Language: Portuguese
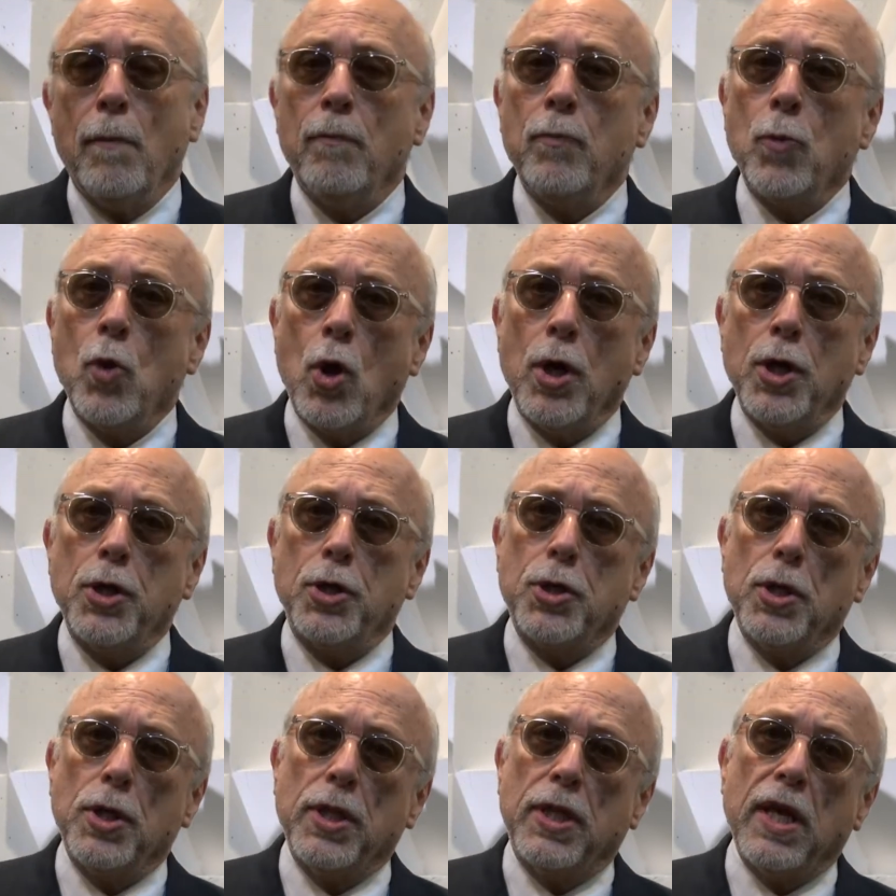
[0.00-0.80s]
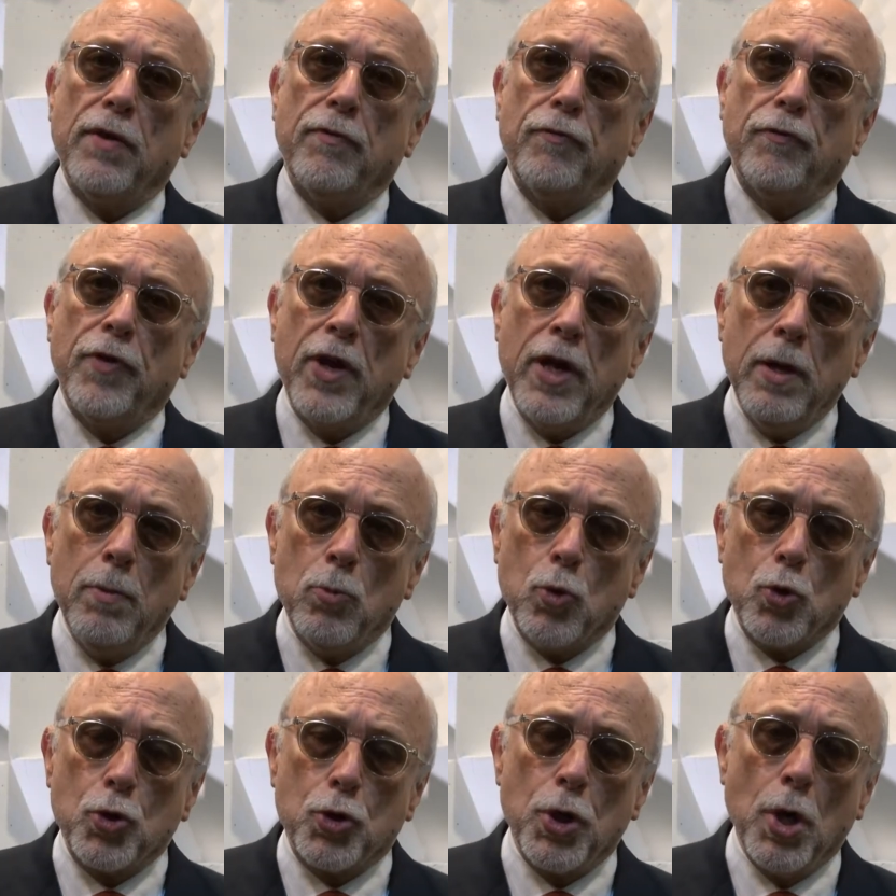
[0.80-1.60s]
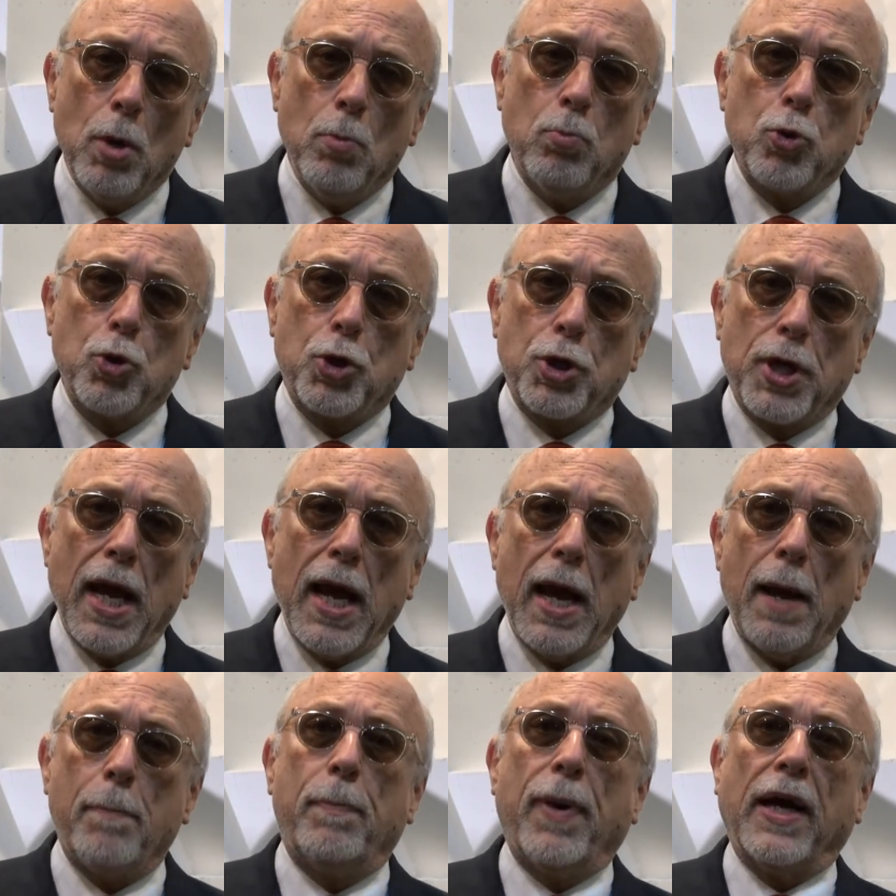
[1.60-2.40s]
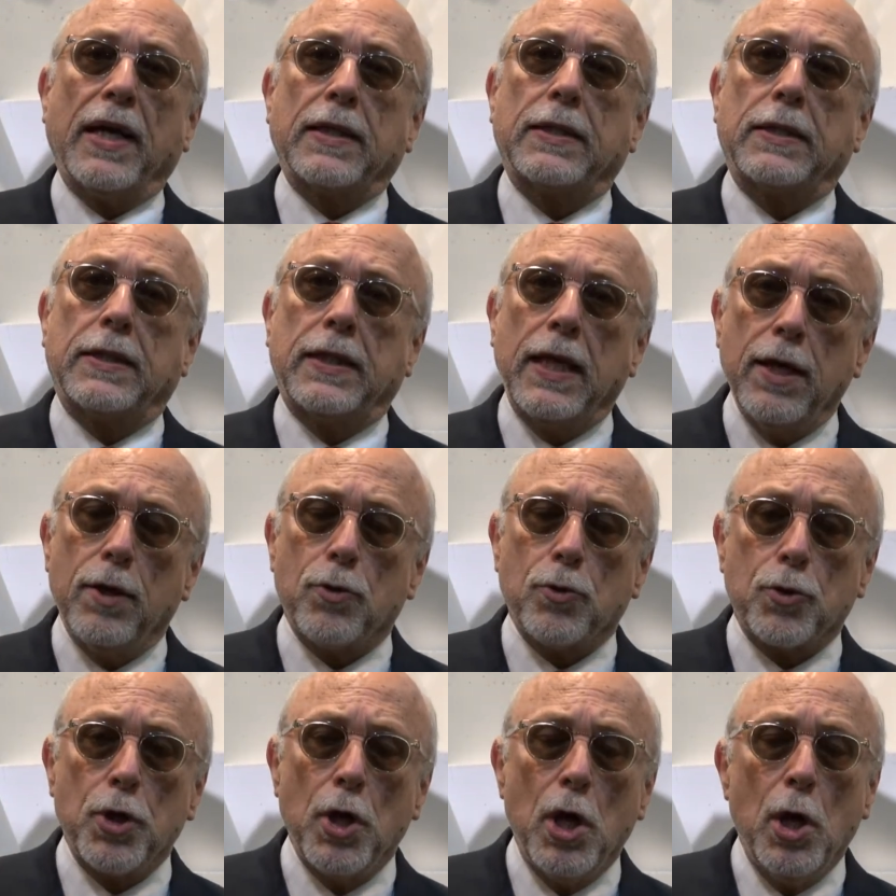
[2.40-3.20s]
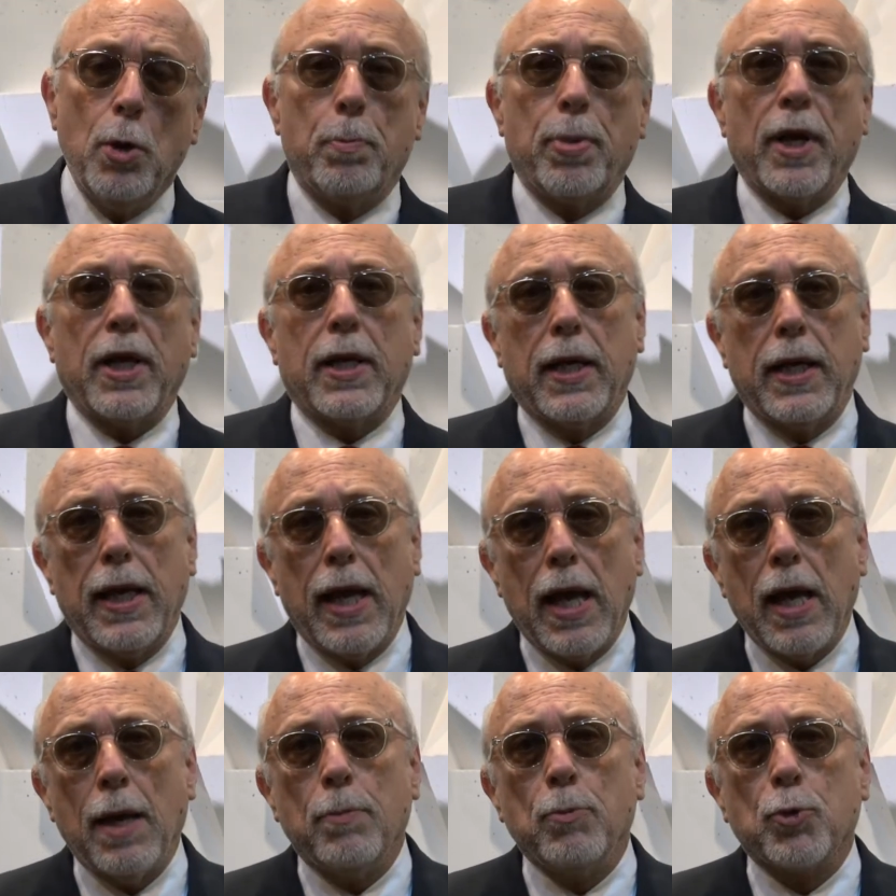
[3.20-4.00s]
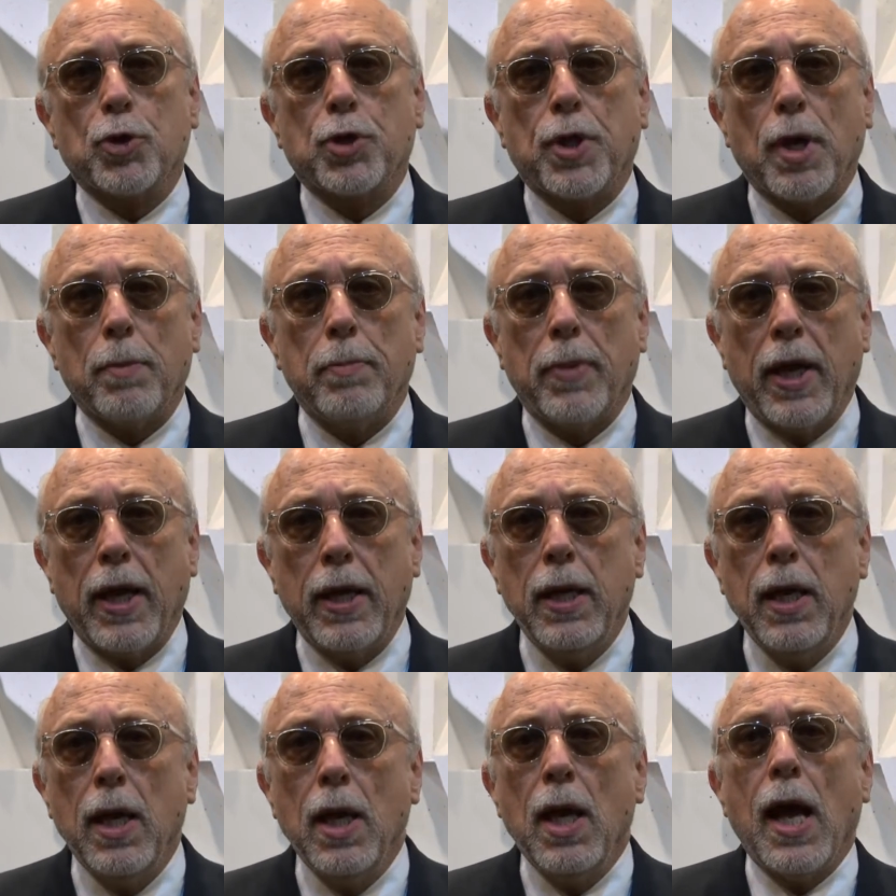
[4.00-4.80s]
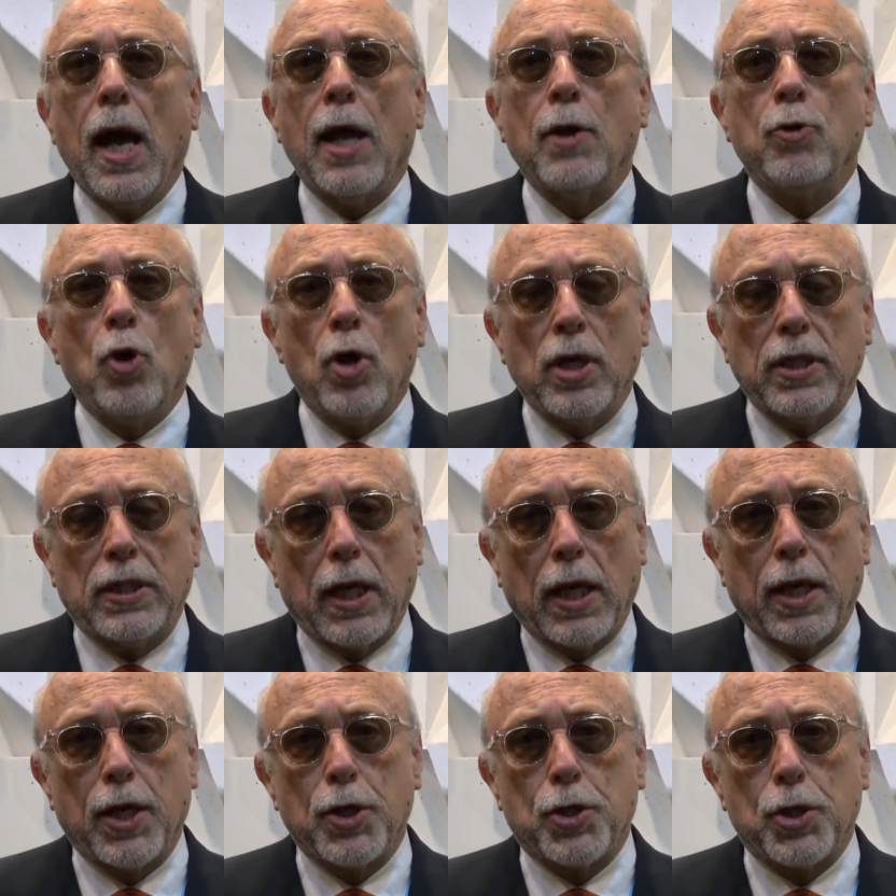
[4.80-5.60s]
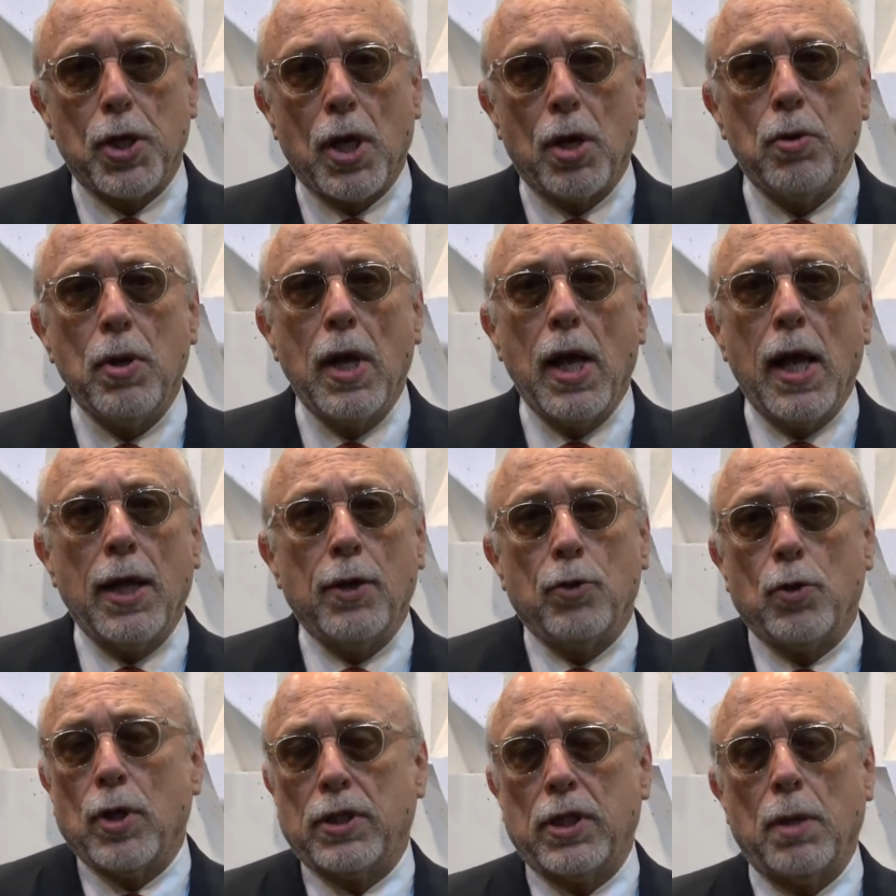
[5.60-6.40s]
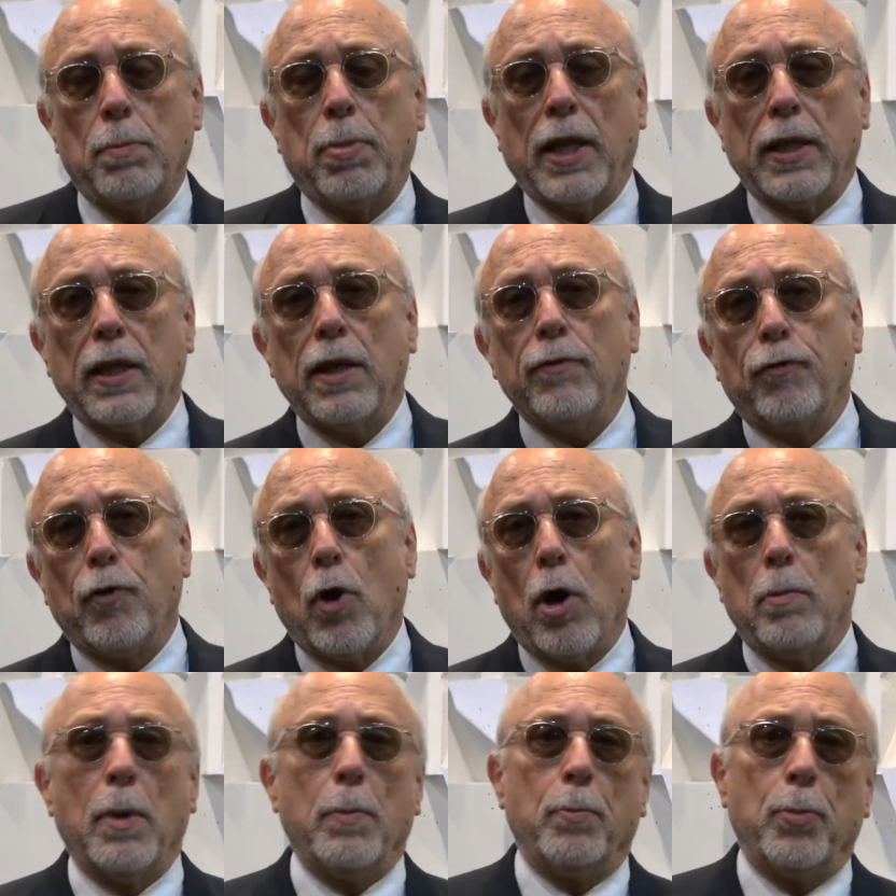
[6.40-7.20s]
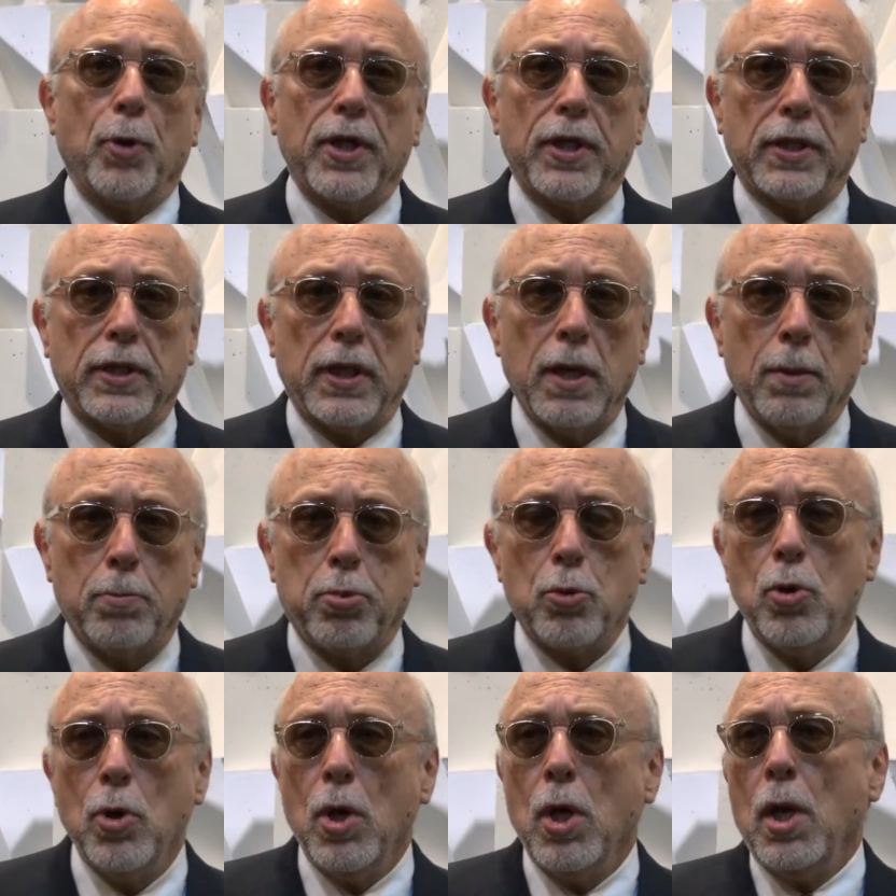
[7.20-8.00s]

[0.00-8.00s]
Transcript: nós devemos buscar parceiros para criarmos também a nossa região, a nossa plataforma. Por exemplo,